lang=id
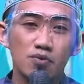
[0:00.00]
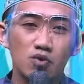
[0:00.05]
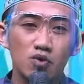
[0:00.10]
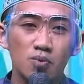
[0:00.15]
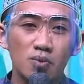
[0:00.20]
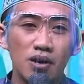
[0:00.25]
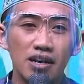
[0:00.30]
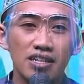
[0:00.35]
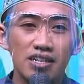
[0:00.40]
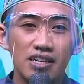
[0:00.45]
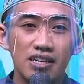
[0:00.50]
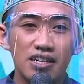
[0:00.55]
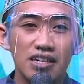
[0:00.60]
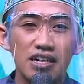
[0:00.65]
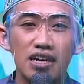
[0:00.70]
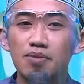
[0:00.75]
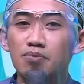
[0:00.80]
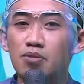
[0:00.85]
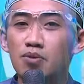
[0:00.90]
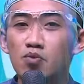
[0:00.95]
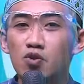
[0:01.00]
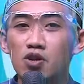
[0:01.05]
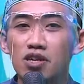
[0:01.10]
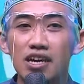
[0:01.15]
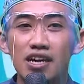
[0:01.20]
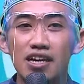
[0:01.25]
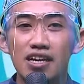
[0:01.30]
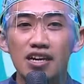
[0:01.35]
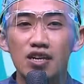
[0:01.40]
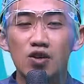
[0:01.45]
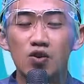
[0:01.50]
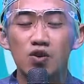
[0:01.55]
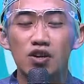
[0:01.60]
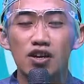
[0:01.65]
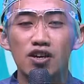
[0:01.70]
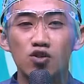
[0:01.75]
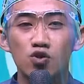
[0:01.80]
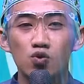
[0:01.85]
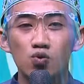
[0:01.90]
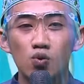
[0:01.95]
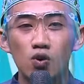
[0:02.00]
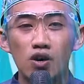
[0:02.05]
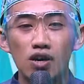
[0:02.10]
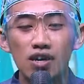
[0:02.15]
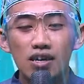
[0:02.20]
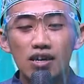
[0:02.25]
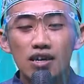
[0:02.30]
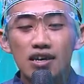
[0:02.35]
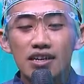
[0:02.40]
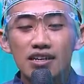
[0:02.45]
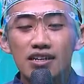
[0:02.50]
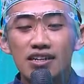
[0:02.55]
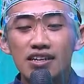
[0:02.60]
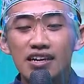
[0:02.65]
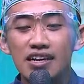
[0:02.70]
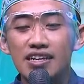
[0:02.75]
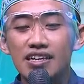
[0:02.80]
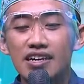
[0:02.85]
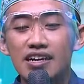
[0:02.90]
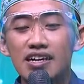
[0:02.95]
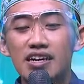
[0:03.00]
rumahnya dengan memuliakan orang tua, dengan yang